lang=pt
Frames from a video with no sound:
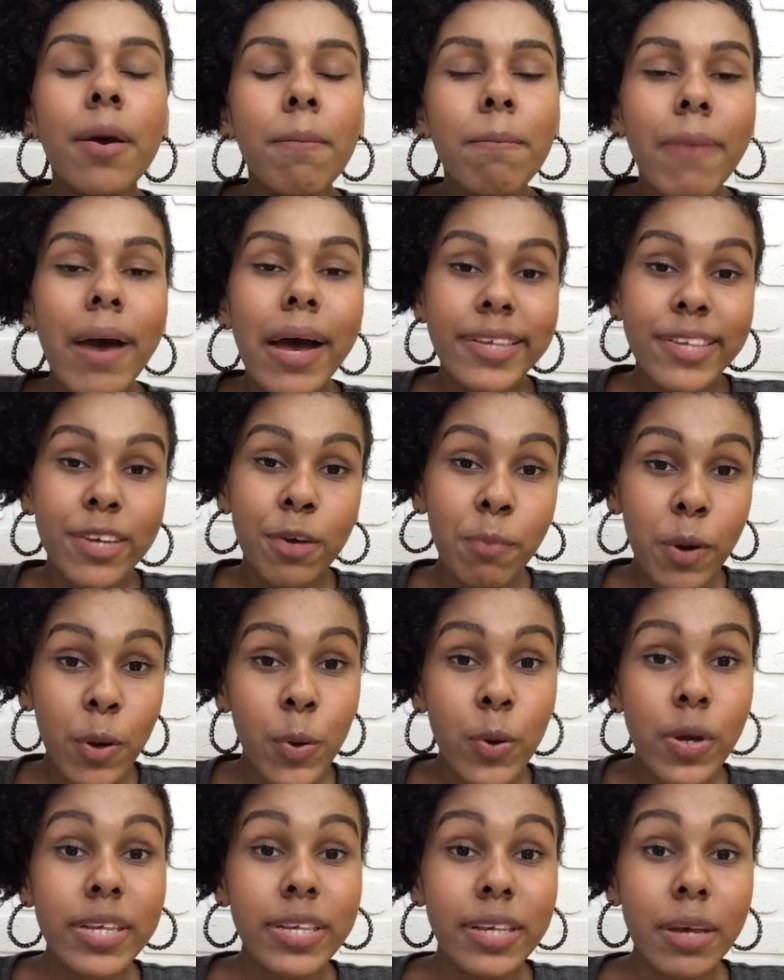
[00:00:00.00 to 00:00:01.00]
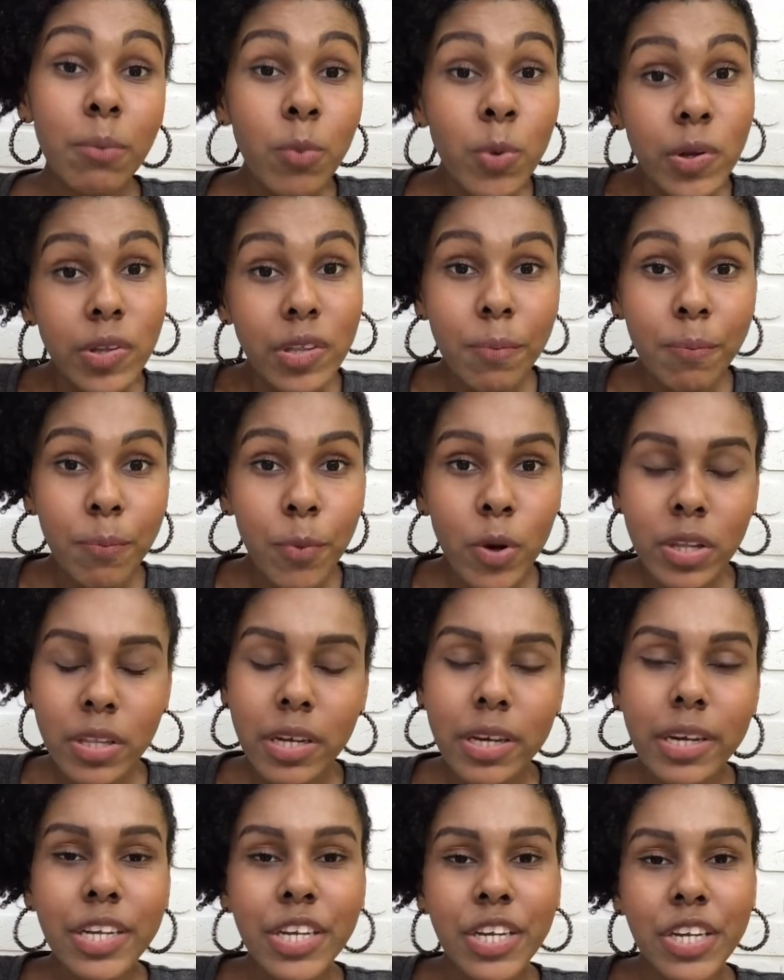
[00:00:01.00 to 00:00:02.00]
mas é uma coisa muito
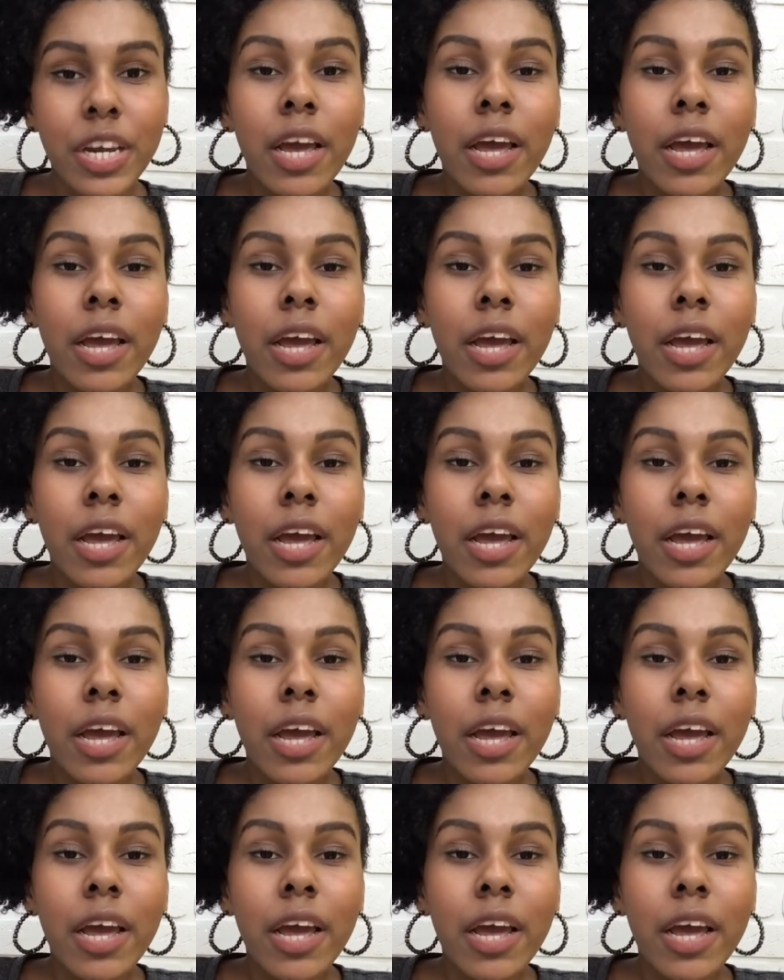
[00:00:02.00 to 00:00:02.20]
importante,